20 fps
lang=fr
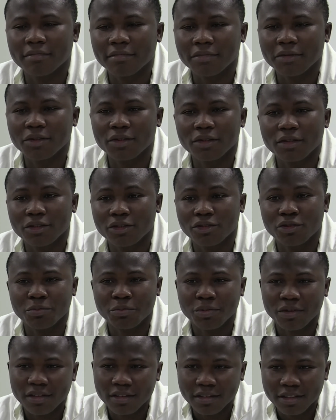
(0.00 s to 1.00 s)
Ok, je ne sais
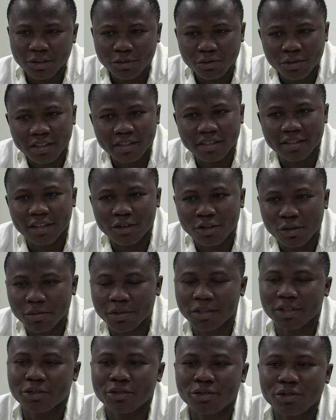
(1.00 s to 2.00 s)
pas si vous êtes un homme
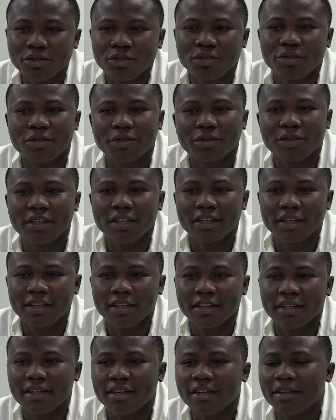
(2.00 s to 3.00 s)
chanceux.
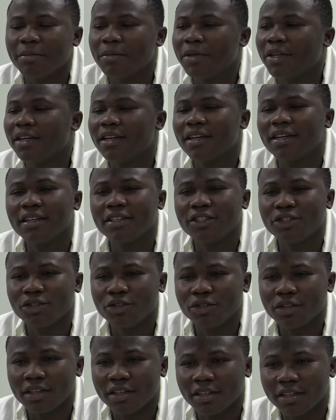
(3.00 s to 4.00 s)
Mais là,
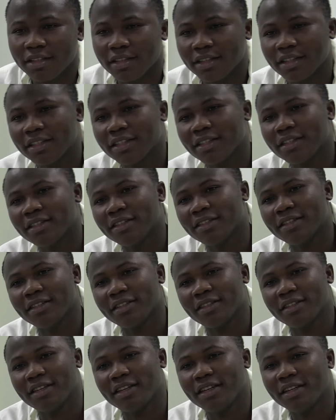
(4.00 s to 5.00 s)
j'étais en
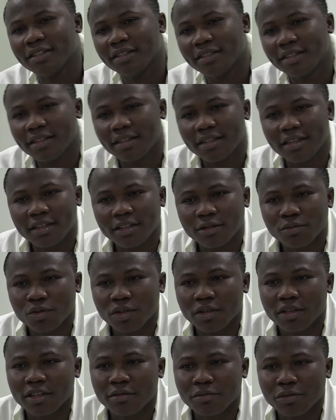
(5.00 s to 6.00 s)
entretien à l'instant T, moins
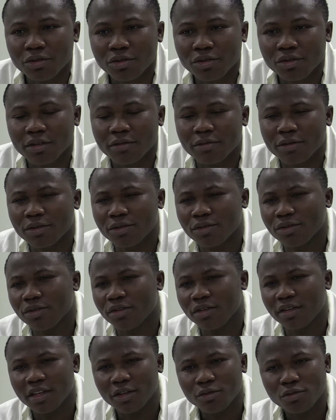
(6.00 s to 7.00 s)
30 minutes avec
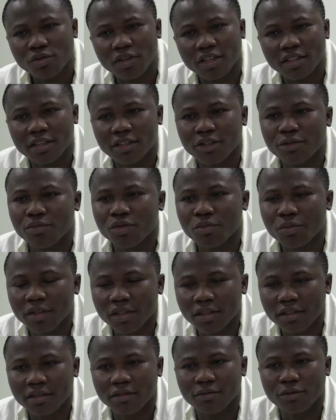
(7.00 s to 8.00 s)
euh, un autre agent de
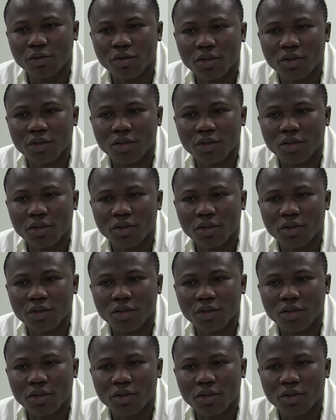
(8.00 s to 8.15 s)
biométisme, vous